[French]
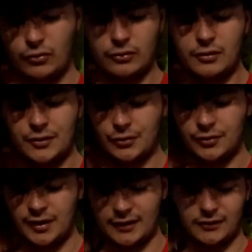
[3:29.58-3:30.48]
on prend le
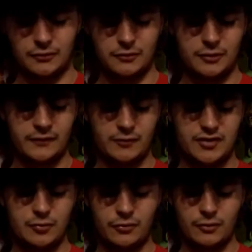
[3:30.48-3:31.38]
lecteur de cartes, on le lève un
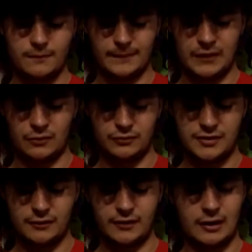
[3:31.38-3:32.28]
petit peu et on le
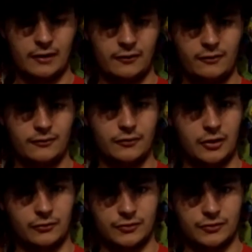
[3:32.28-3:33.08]
tire vers l'avant de la